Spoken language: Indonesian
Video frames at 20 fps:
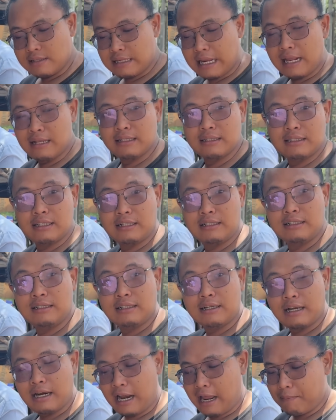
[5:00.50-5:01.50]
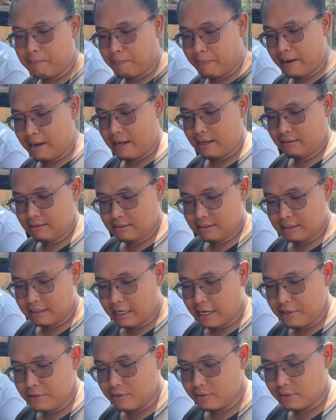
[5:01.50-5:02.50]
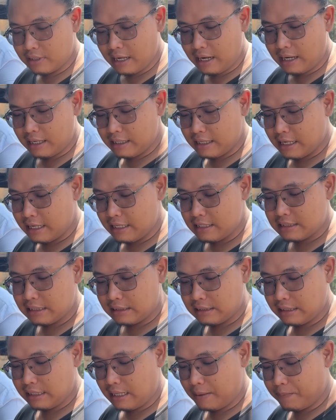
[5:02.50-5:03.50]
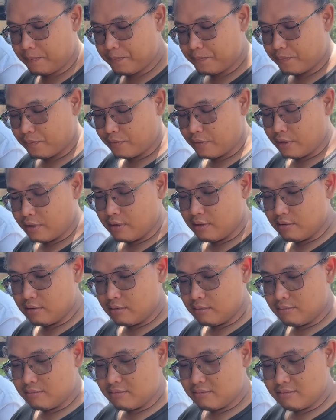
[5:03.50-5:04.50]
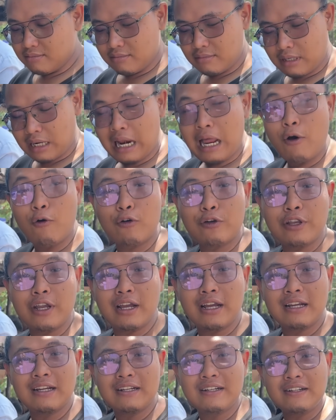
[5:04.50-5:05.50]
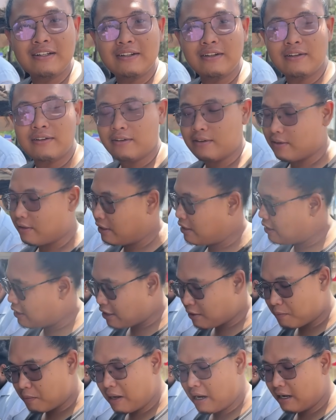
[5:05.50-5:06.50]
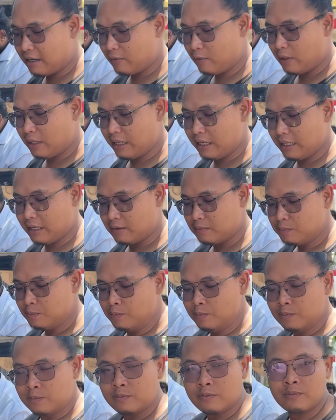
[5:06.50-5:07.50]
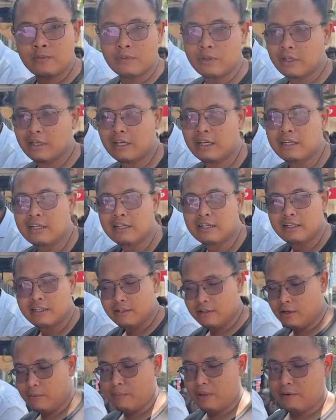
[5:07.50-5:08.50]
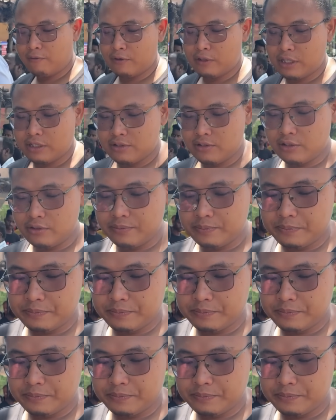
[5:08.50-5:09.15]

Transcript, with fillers: santan, kelapa dan juga dari setiap lauknya. Nah, Enak banget wanginya. Hmm. Yuk ambil footage dulu.